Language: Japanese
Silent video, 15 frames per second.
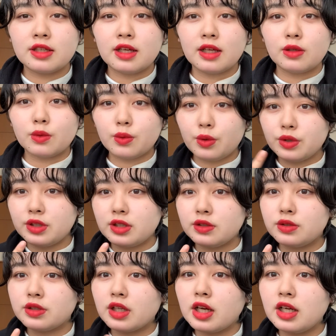あのこういう
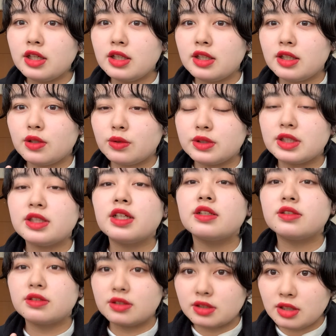深い色じゃな
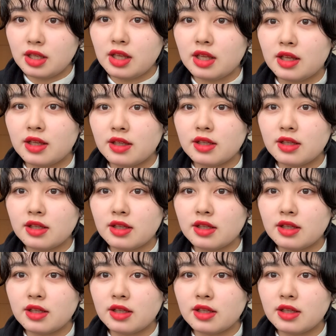くて